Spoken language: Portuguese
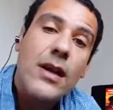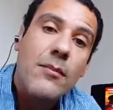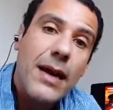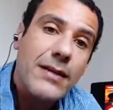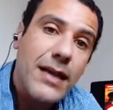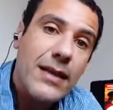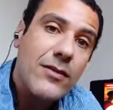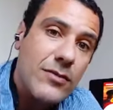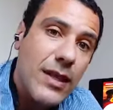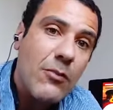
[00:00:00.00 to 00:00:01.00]
mas ela
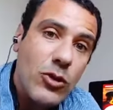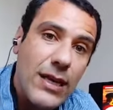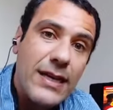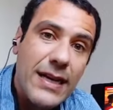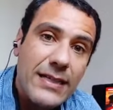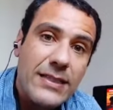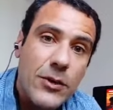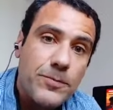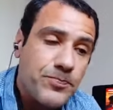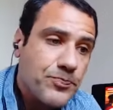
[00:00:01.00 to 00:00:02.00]
não tem muita ligação,